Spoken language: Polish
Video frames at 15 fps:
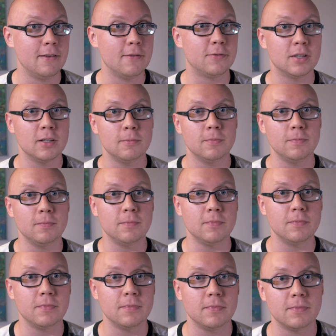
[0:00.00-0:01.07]
w tym
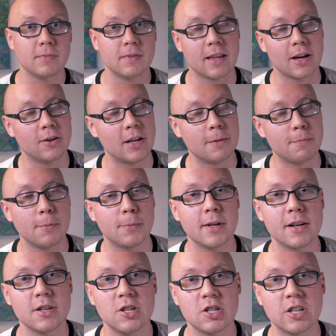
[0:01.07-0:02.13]
tego
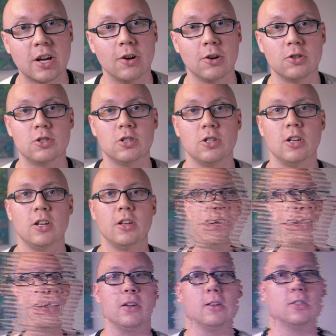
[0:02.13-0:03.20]
najpopularniejszego, czyli
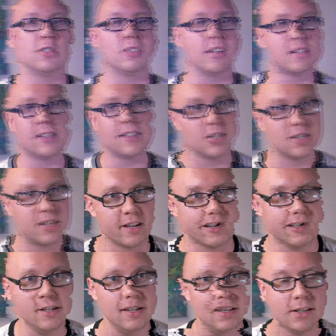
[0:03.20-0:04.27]

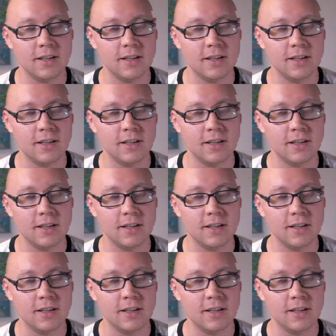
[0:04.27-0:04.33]
404.